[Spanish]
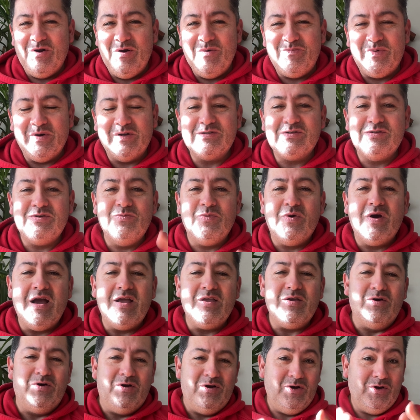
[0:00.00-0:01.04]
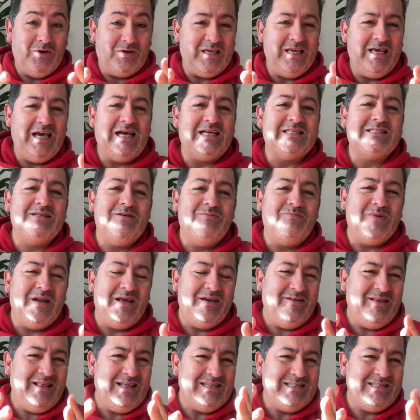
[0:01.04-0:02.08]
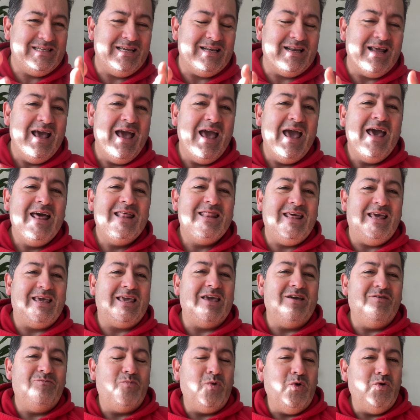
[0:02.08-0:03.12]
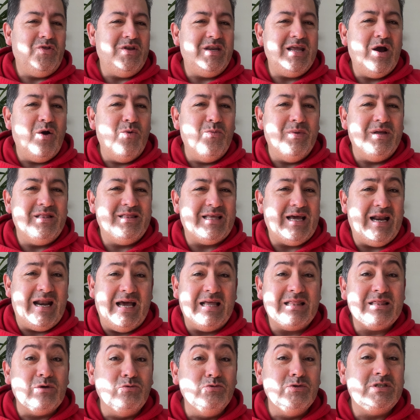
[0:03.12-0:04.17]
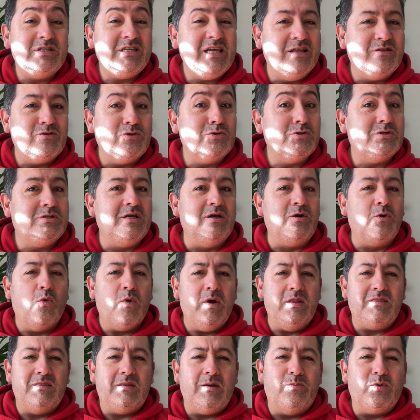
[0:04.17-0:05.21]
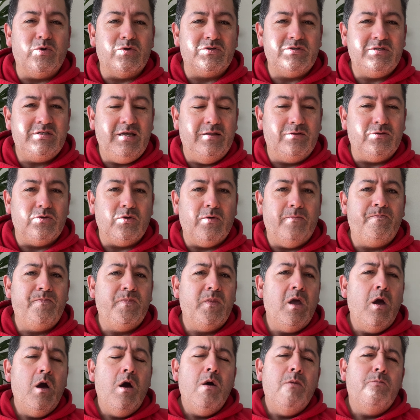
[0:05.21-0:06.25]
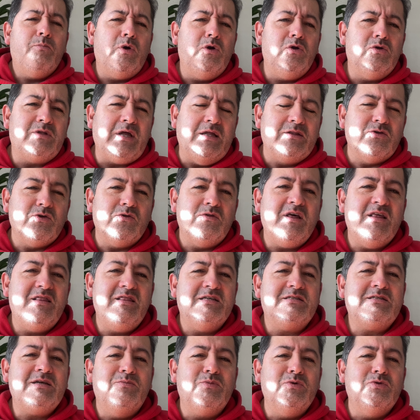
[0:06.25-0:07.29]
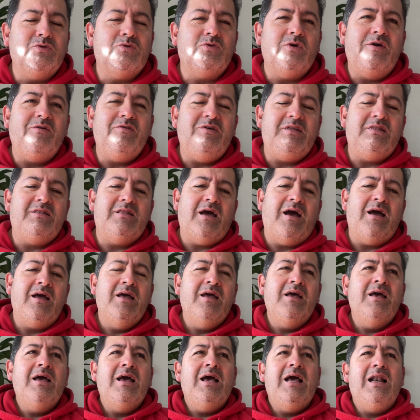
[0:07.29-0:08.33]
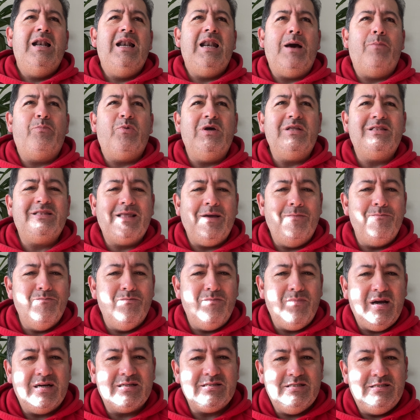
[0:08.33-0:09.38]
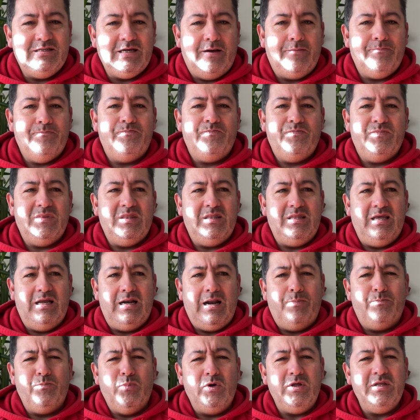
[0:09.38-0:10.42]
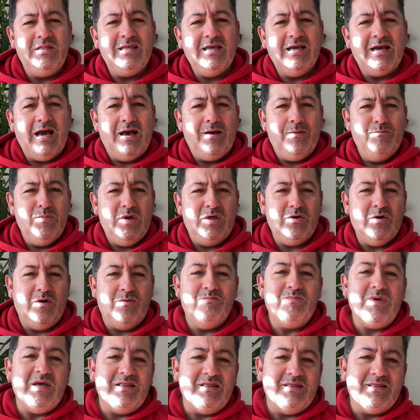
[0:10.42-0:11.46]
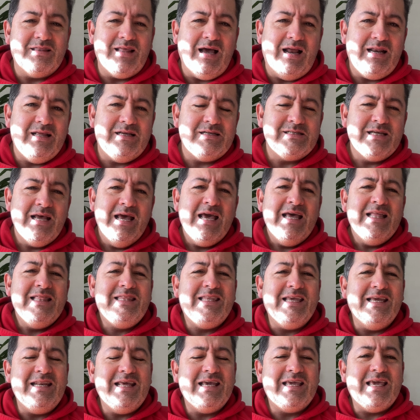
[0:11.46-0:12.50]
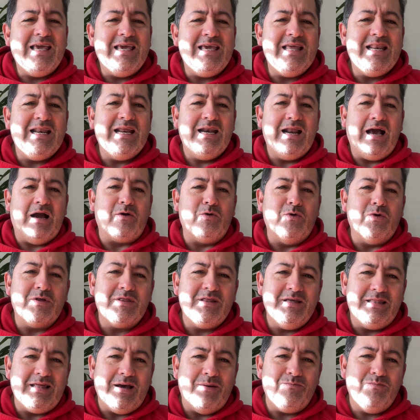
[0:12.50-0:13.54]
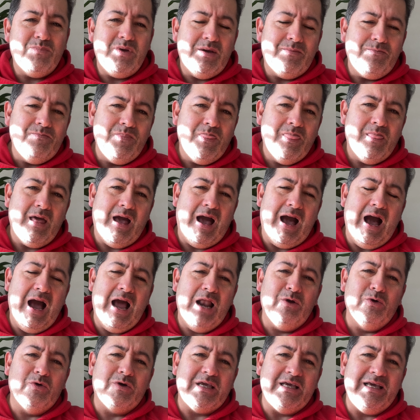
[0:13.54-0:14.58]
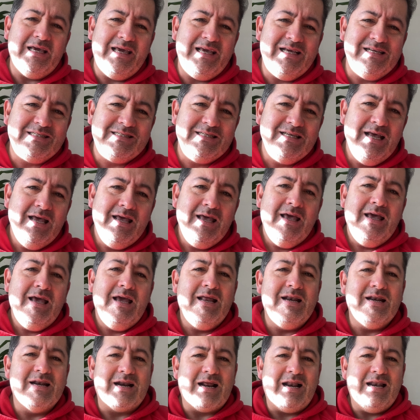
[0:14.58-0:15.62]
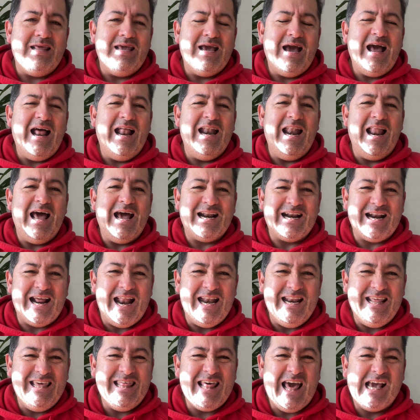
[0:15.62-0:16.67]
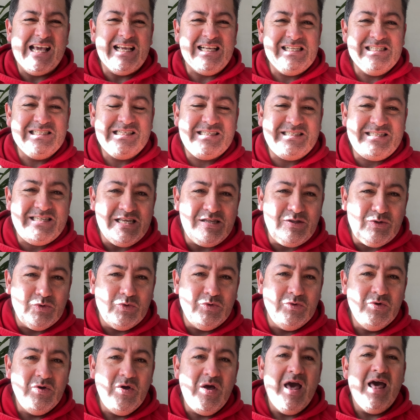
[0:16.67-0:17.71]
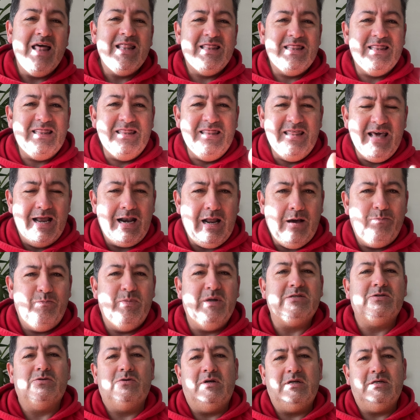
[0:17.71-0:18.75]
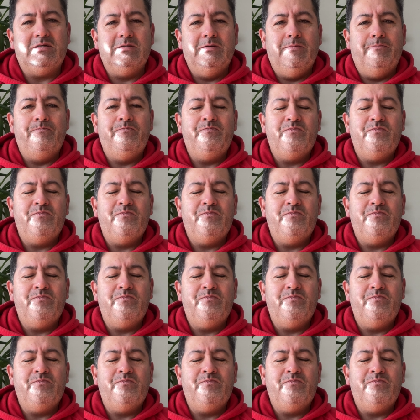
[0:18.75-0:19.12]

del próximo año, lo que hace predecir de que podría aumentar hasta un 150%. Por lo tanto, desde ese punto de vista, la puesta en marcha de las políticas medioambientales tiene que ir en acorde también a lo que es en realidad la realidad in situ de las personas.